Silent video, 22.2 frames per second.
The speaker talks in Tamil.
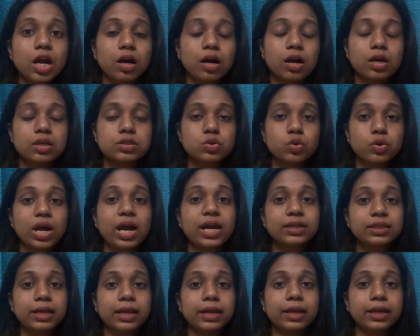ஸோ நான்
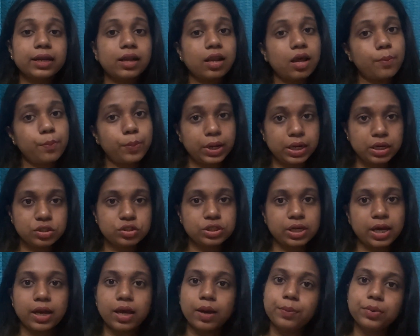இதில் என்னெல்லாம் படித்தேன்
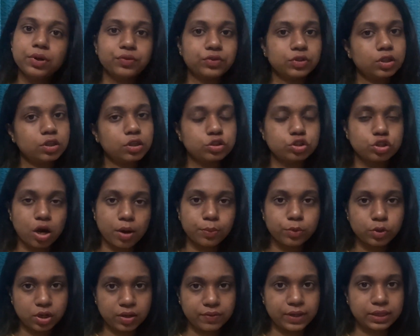எப்படி வந்து அந்த
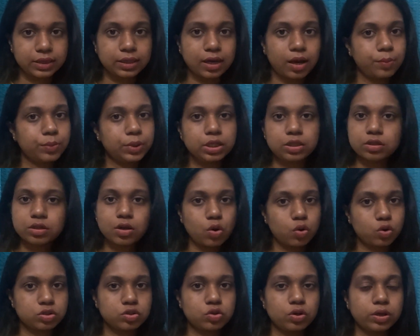ஜாப்குள்ளே வந்தேன் அப்படின்ட்டு நான்
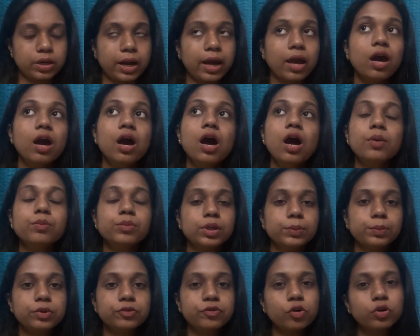உங்களுக்கு சொல்கிறேன் பட்
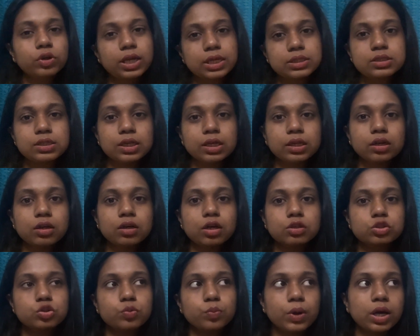பிஃபோர் டெஸ்டிங்னு நான்
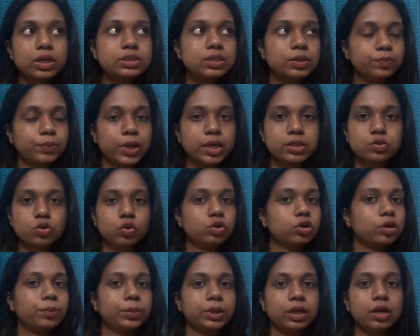சும்மா சிம்பிளாக சொன்னோம்
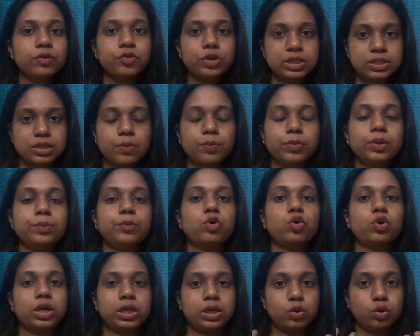அப்படின்னா ஃபார் எக்ஸாம்பிள் இப்போ
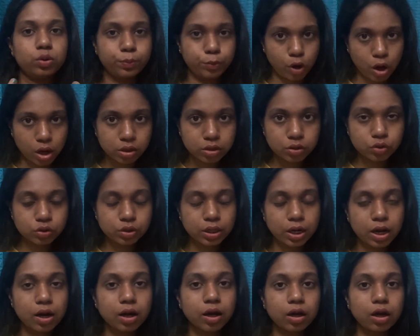உங்ககிட்ட ஒரு ப்ராடக்ட்
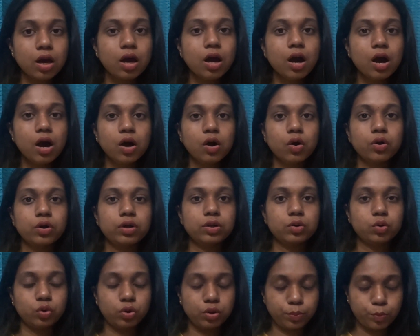கொடுக்குறாங்க ஒரு
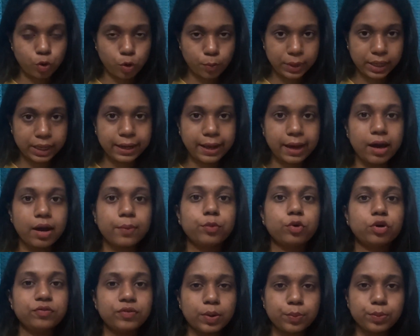ஒரு மொபைல் ஆப் ஒரு
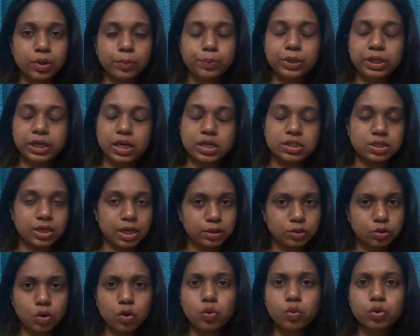வெப் அப்ளிகேஷன் ஏதோ
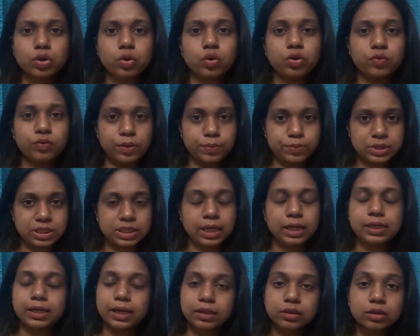ஒன்று ஒரு வெப்சைட்
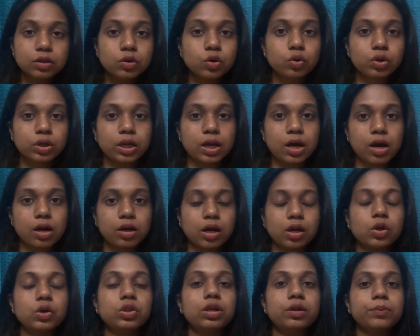எது கொடுக்குறாங்கனாலும்
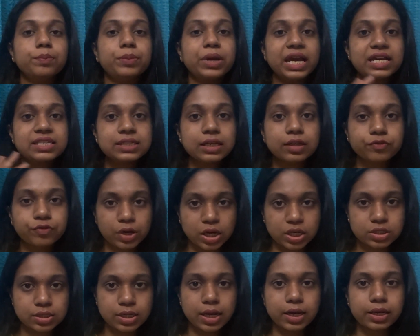அதோட பேசிக்
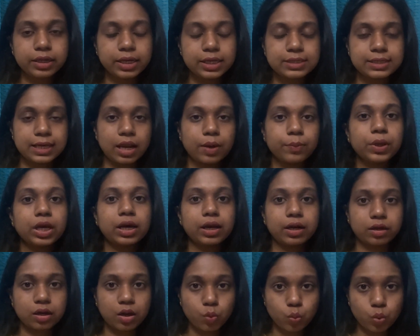ஃபங்க்ஷனாலிட்டிஸ் எல்லாமே
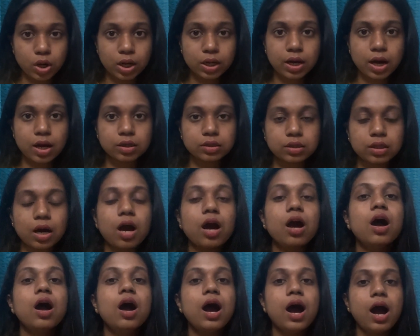கரெக்டாக ஒர்க் ஆகுதா
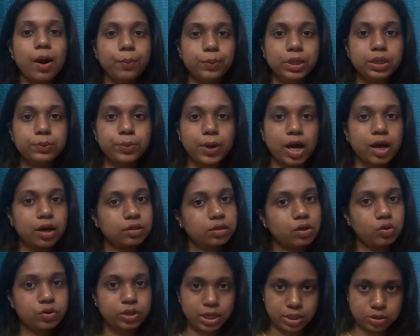அப்படின்னு பார்க்குறது தான்
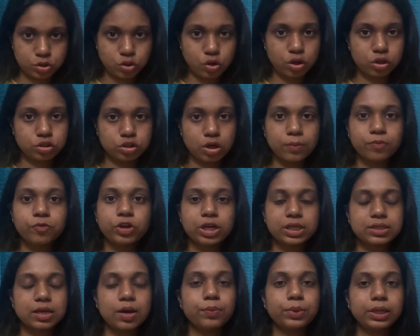டெஸ்ட்டோட ஜாப் ஃபார்
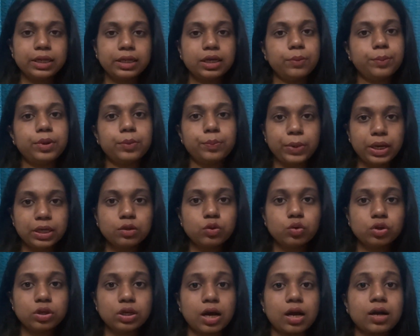எக்ஸாம்பிள் எனக்கு இப்போ பென்
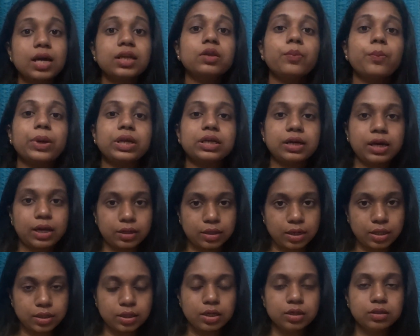கொடுக்குறாங்கன்னா அந்த பென் கரெக்டாக
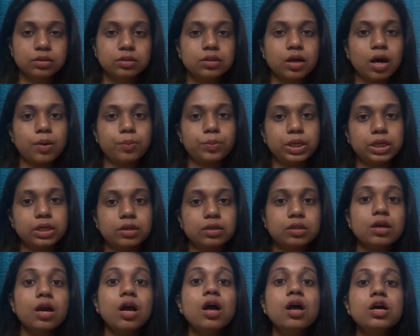எழுதுதா அப்படின்றது
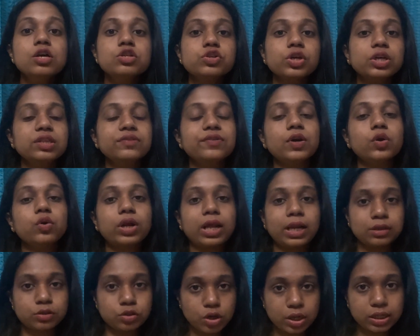ஸோ இதுவே ஒரு
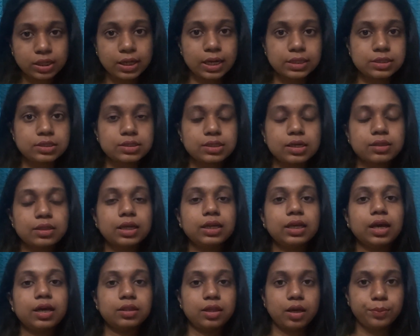எலக்ட்ரானிக் கேஜெட்டாக இருந்தால் நீங்கள் அதை
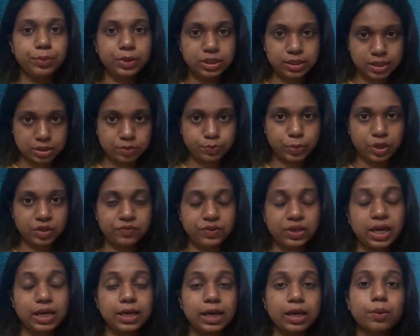எப்படி டெஸ்ட் பண்ணுவீங்க
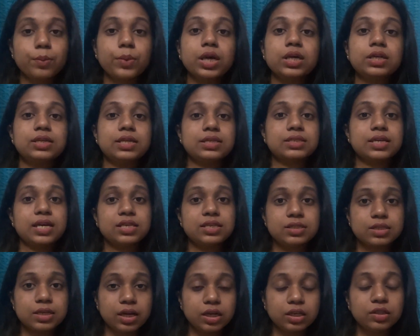என்ன மாதிரி டெஸ்ட் கேஸ்
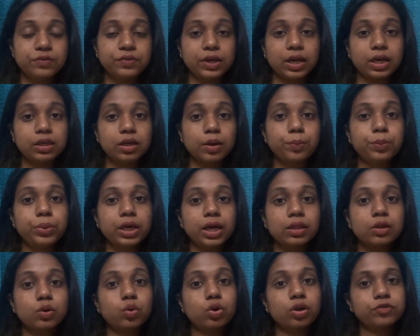எழுதுவீங்க எப்படி அதில்
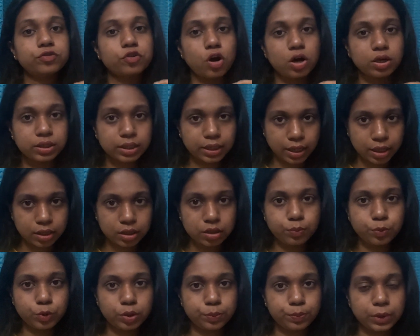உள்ள ஃபால்ட்டை
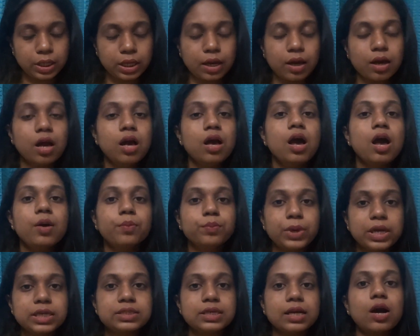கண்டுபிடிப்பீங்க
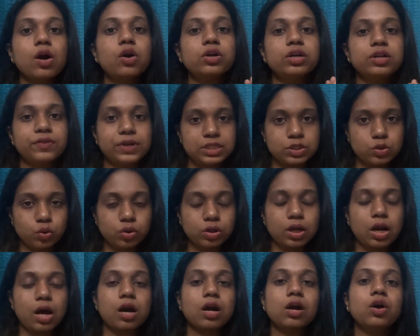பேசிக்காக ஒரு டிவைஸ் கொடுக்குறாங்க
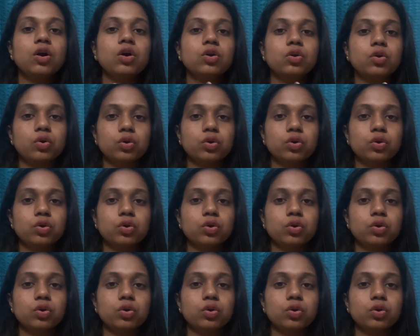ஒரு